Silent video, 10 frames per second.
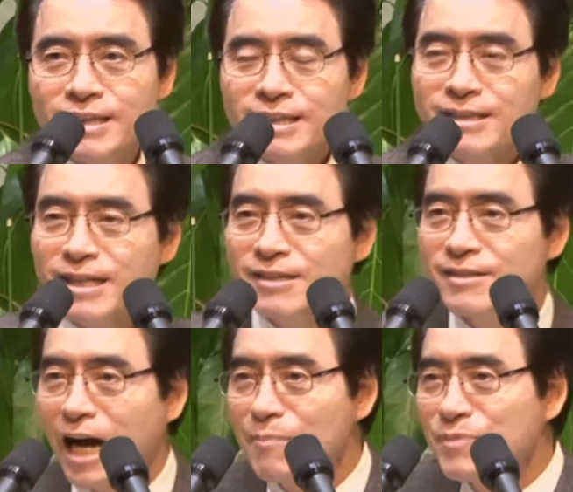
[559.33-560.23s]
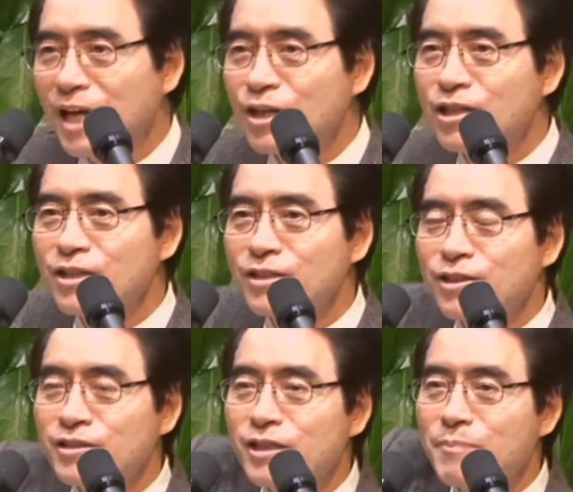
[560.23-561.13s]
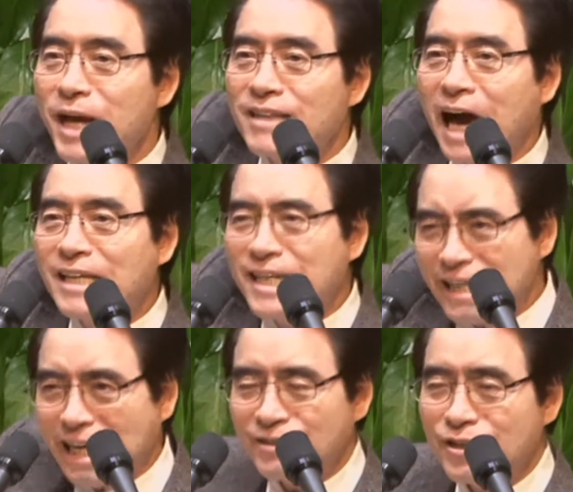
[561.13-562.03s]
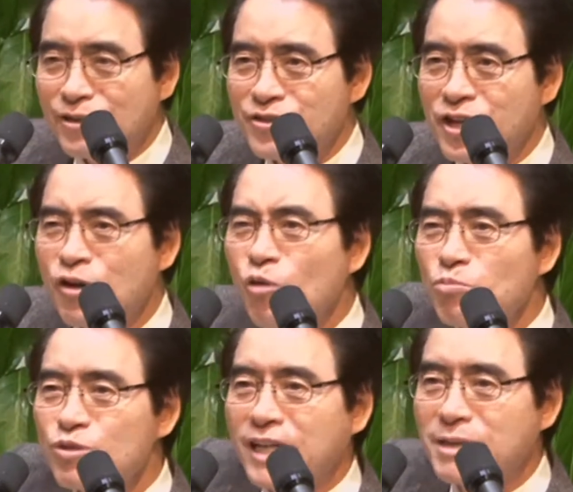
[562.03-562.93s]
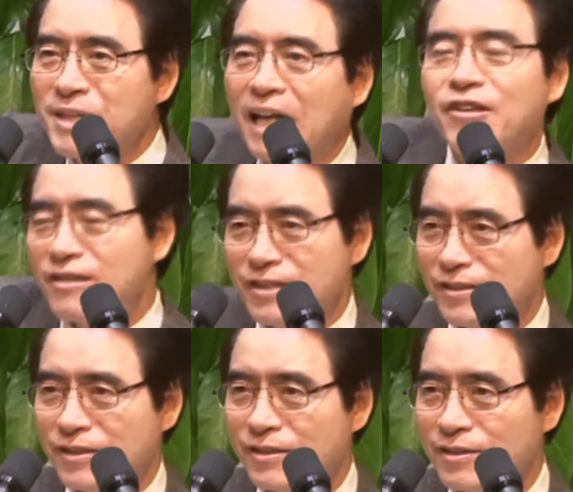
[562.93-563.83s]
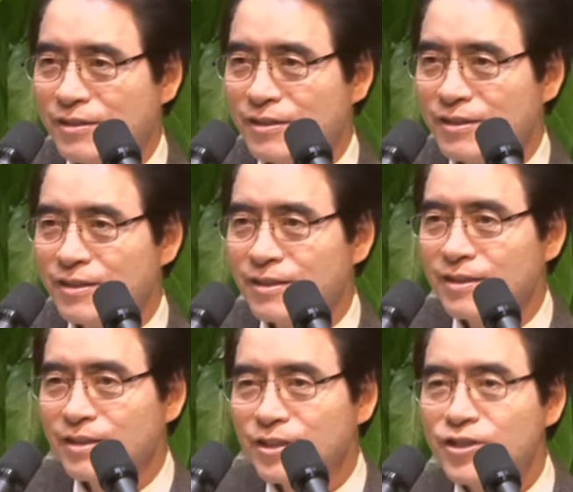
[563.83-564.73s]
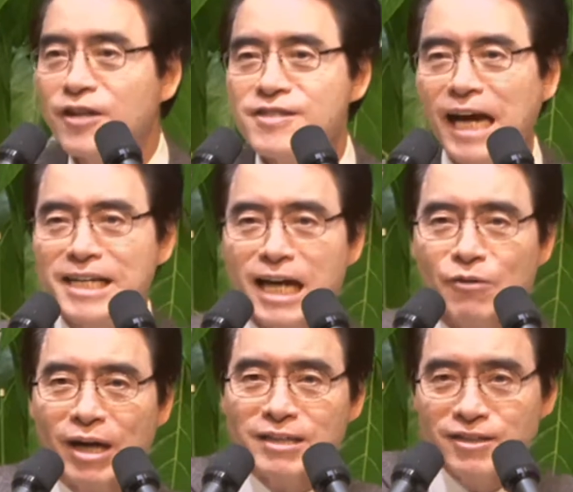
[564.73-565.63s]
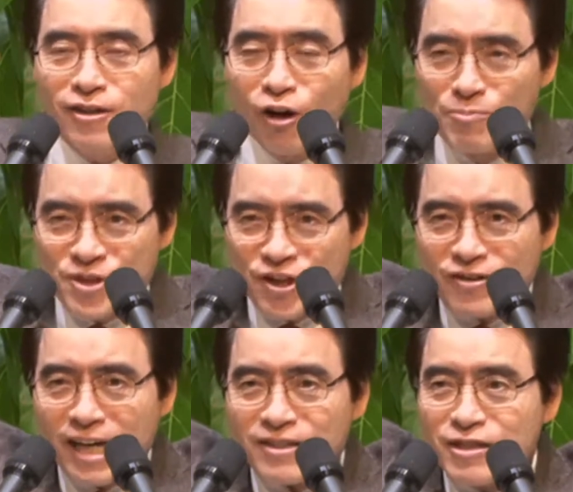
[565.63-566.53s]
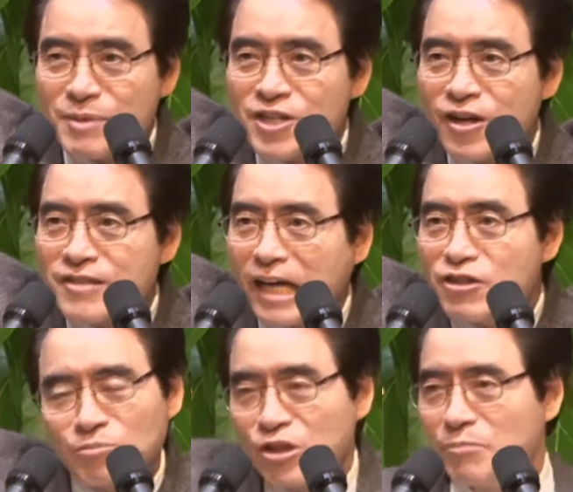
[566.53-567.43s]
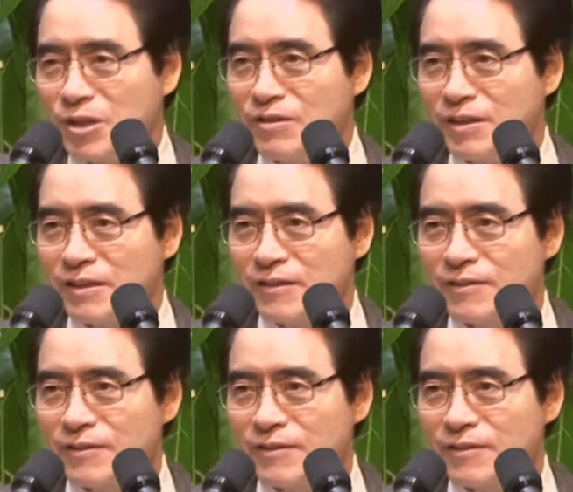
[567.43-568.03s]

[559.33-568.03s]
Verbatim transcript: 근데 그 다음날 그 읍에 난리가 났어요 최고 부잣집이 다 털린 거예요 천냥이라고 하는 그 엄청난 금이 천냥이 없어져 버린 거예요